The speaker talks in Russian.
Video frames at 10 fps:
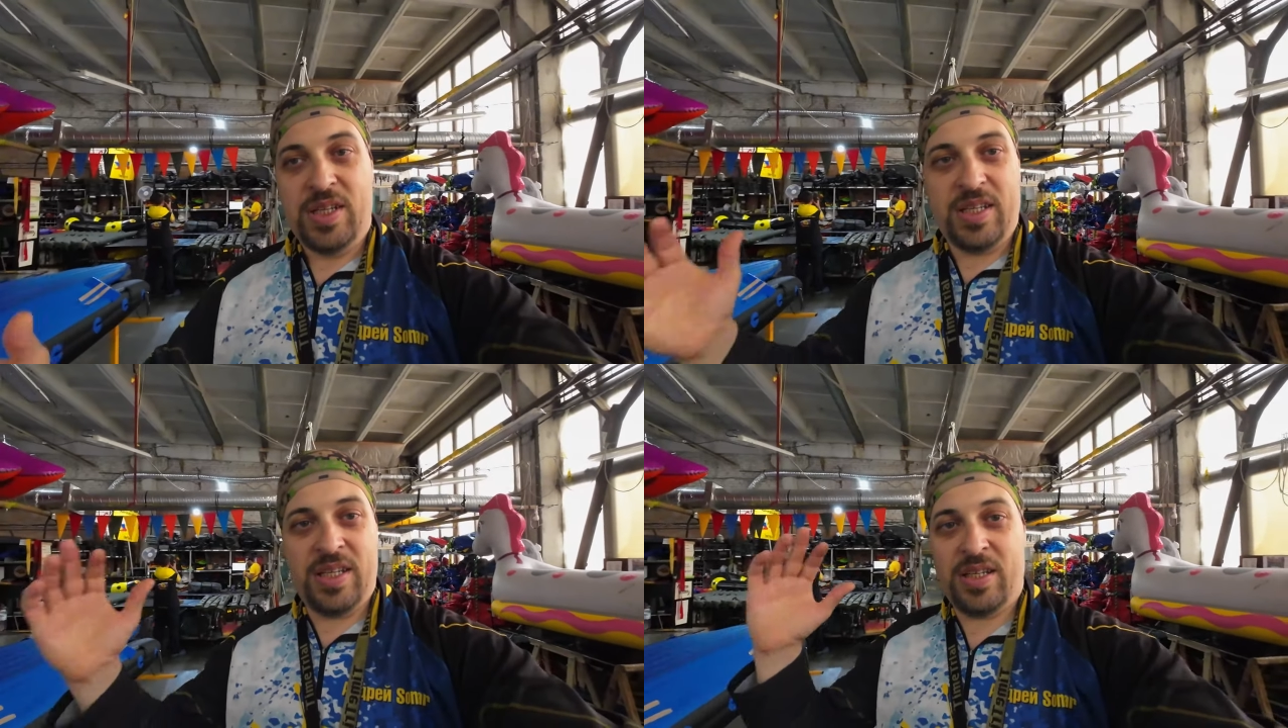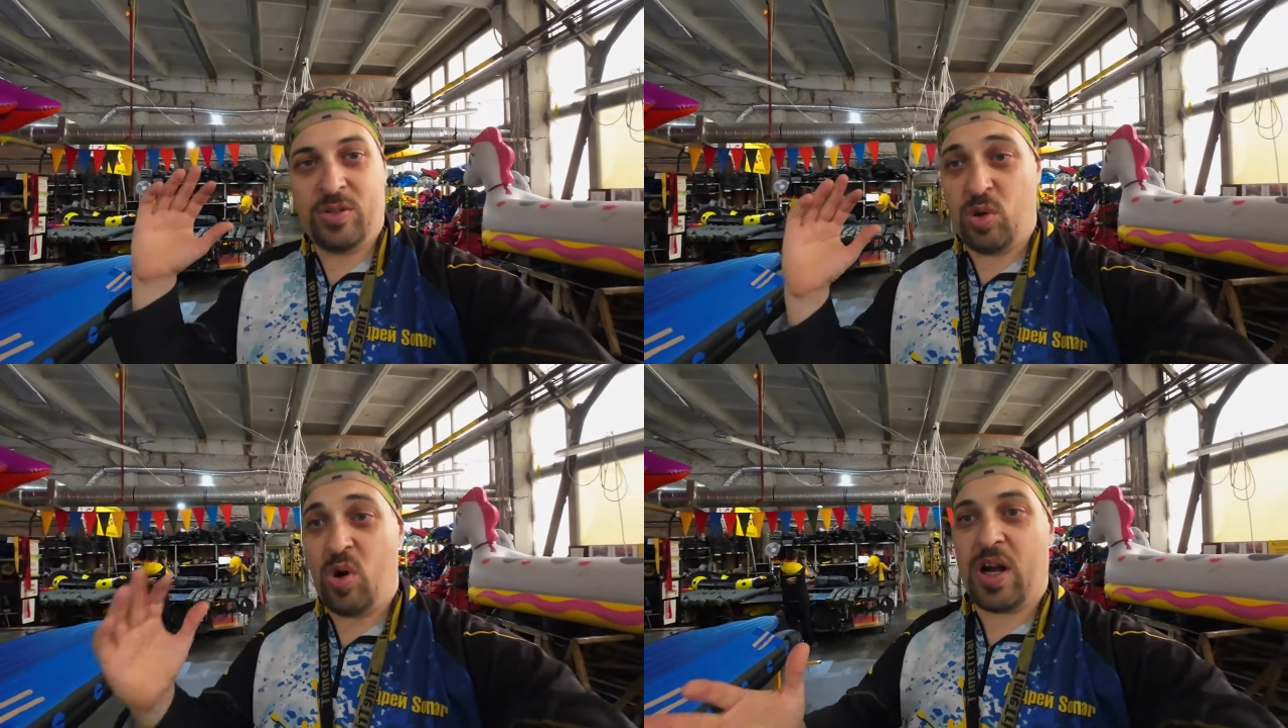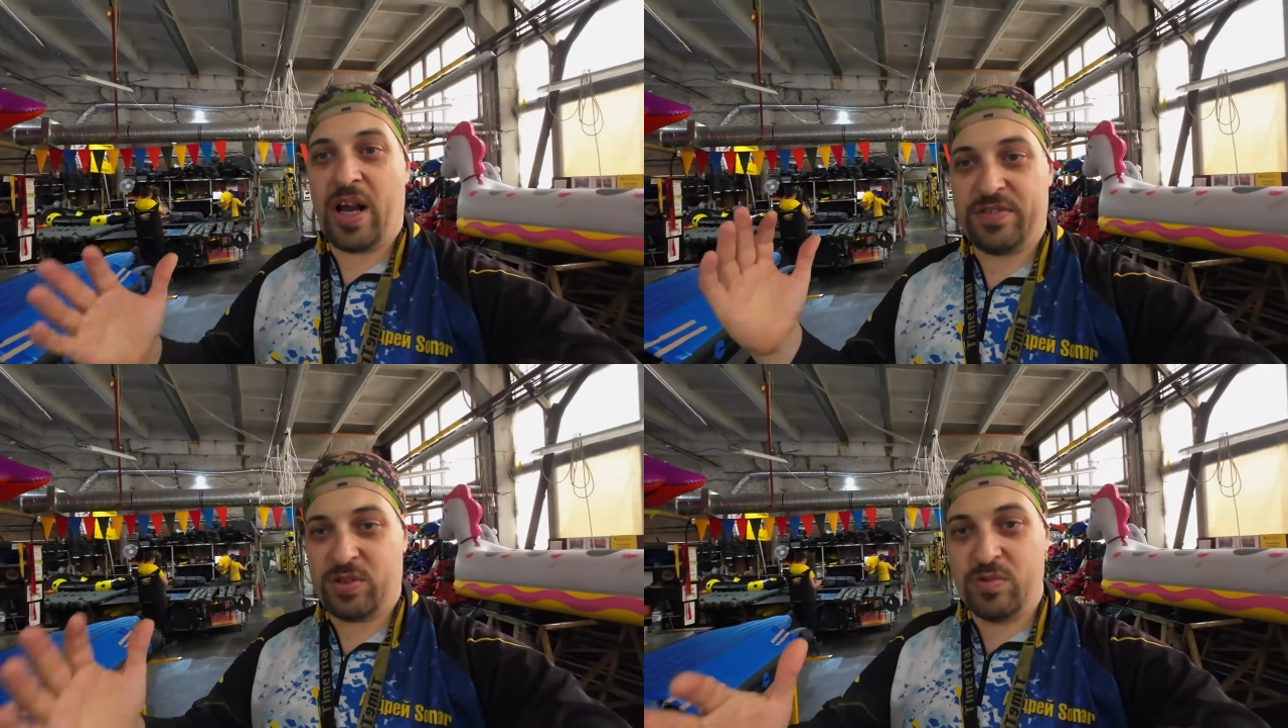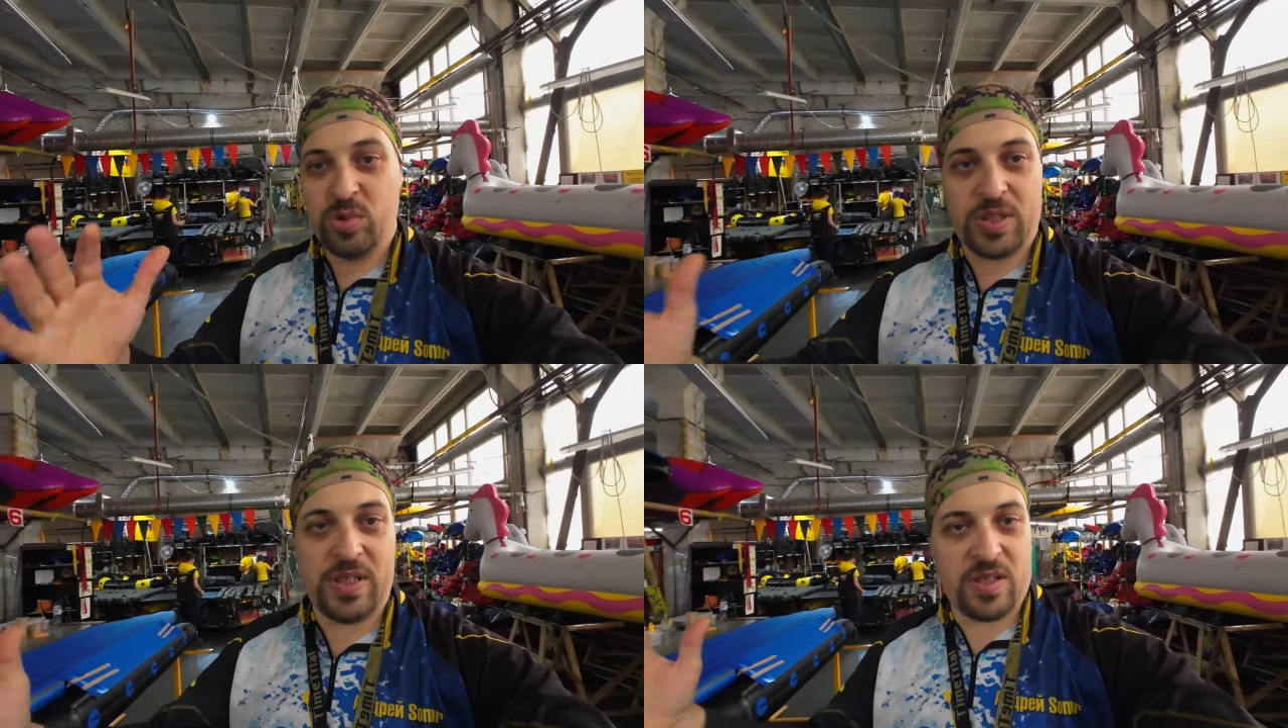и то, как все
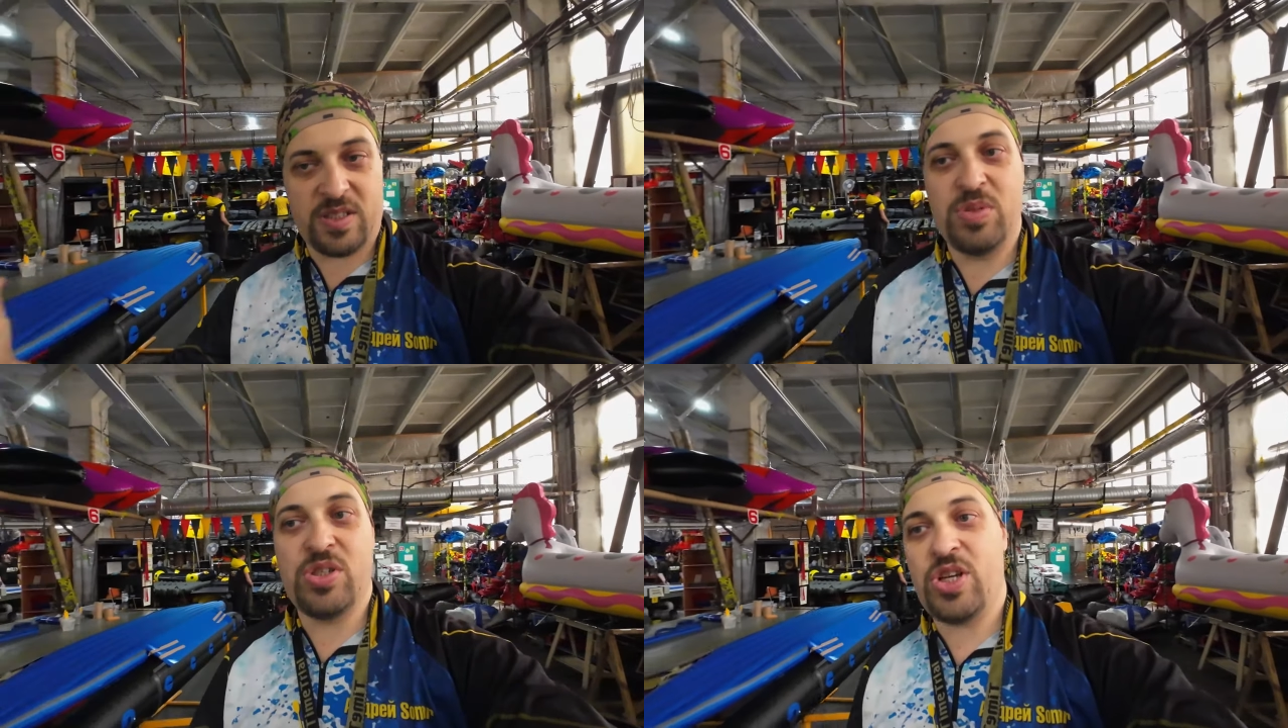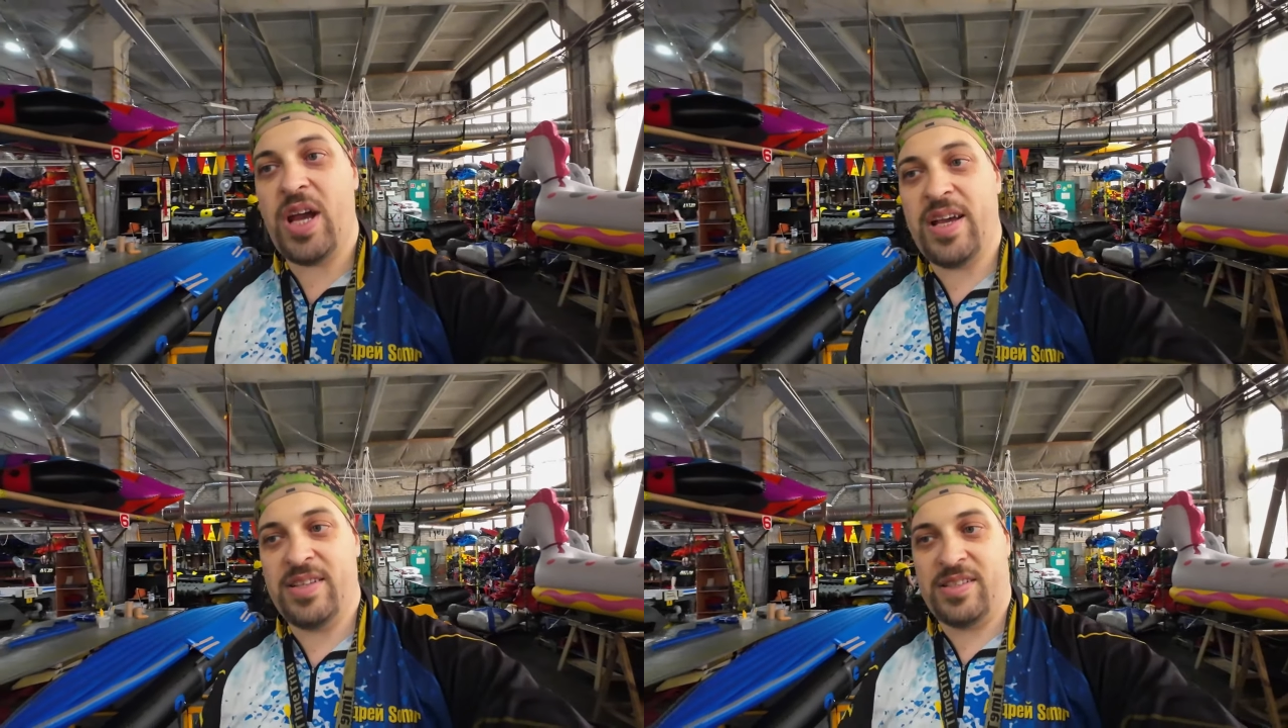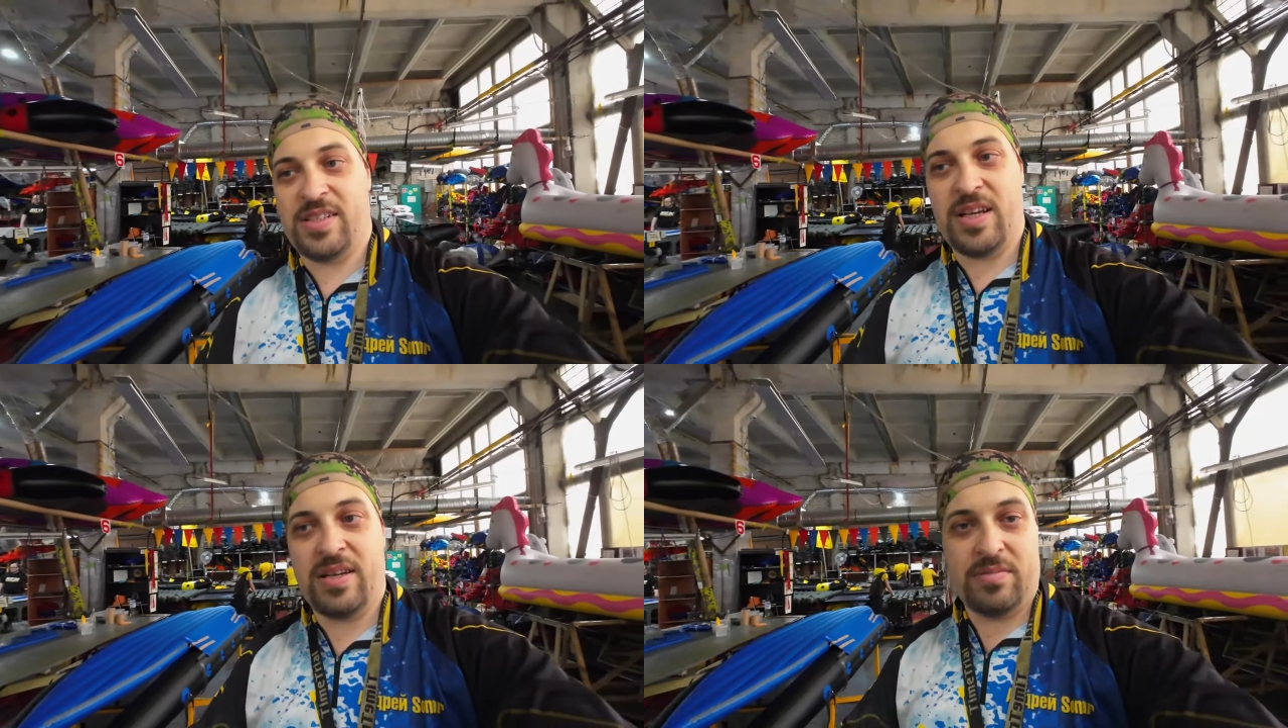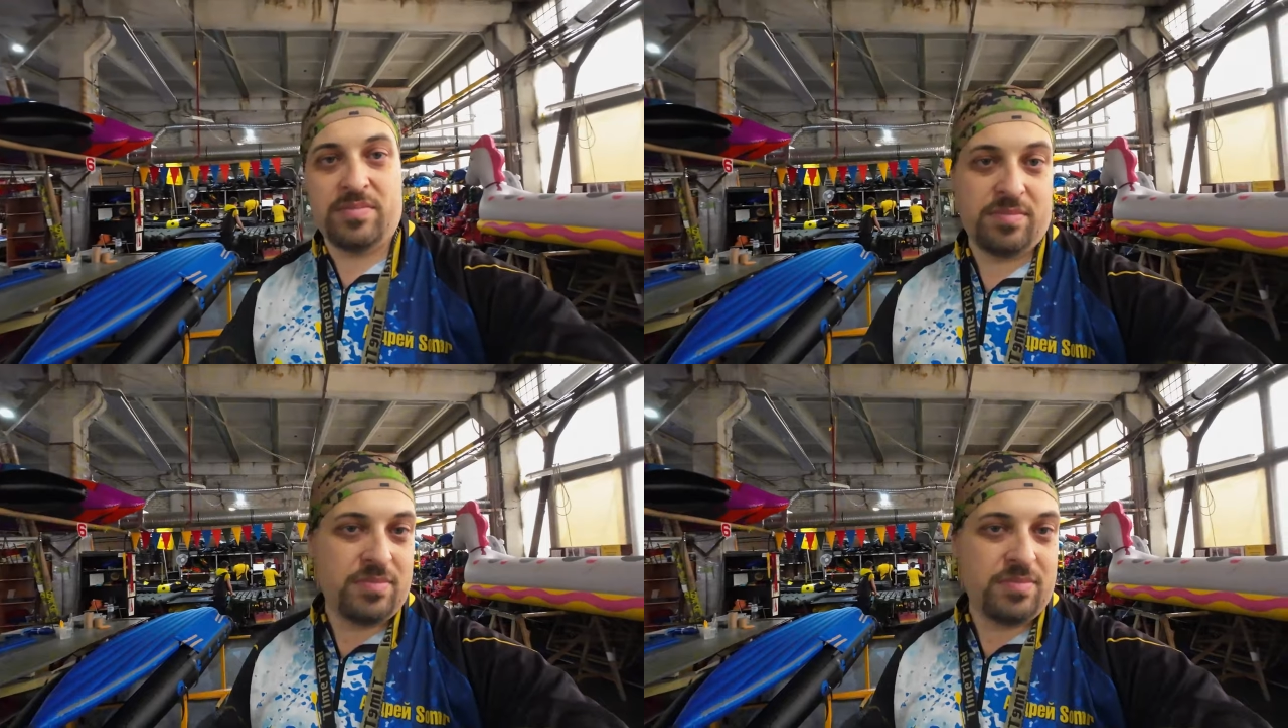внутри размещается.